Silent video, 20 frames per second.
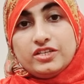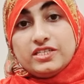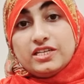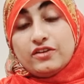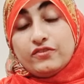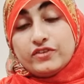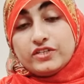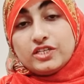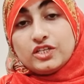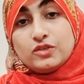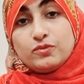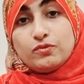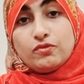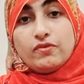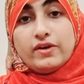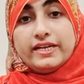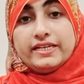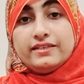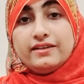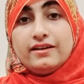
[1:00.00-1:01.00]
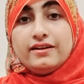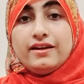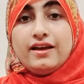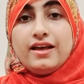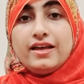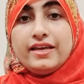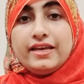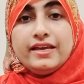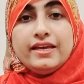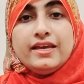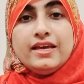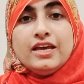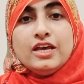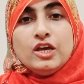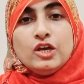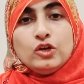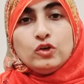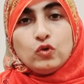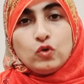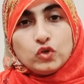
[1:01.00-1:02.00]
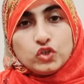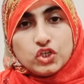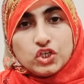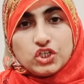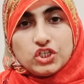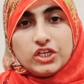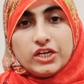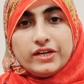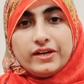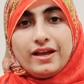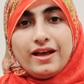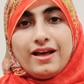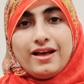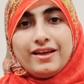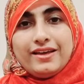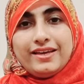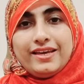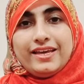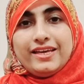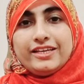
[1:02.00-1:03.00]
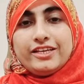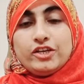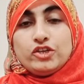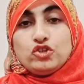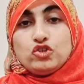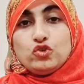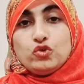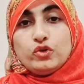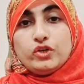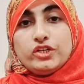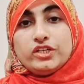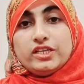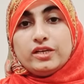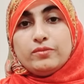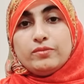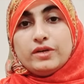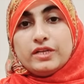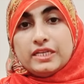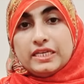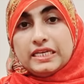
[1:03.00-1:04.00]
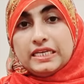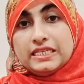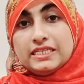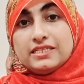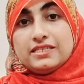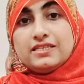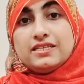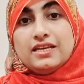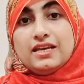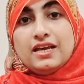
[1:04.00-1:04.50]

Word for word: सर्विसेज प्रोवाइड कर रहा है कोशिश कर रहा है कि शुगर के मरीज़